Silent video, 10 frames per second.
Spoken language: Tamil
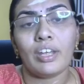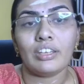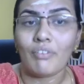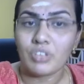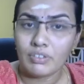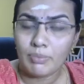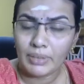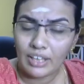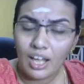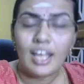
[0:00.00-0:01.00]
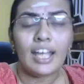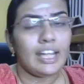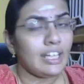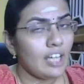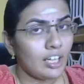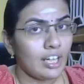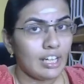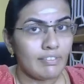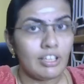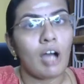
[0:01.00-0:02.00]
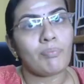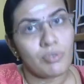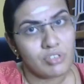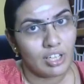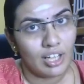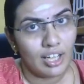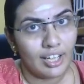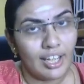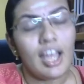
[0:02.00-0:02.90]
இந்த வருஷம் வந்து பார்த்தீங்கன்னா இன்ஆர்கானிக்கில் வந்து ஆப் வச்சிருக்காங்க